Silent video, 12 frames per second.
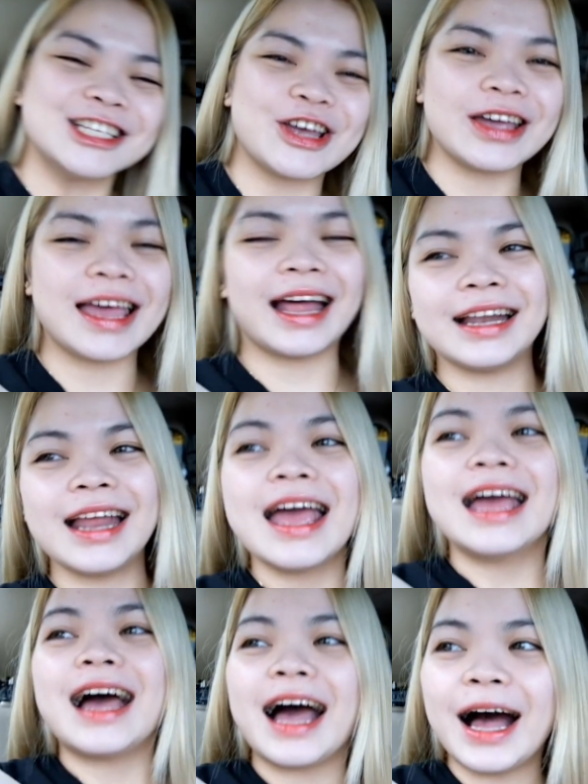So ayan,
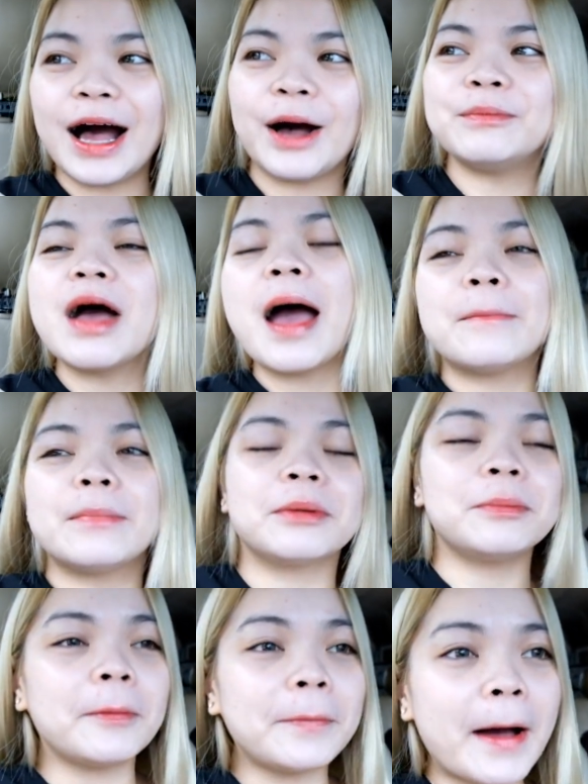um,
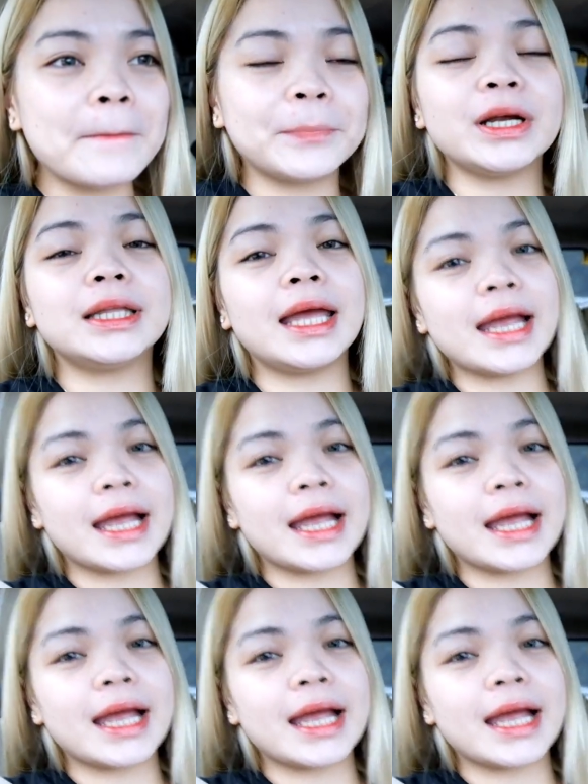magpa-pamper day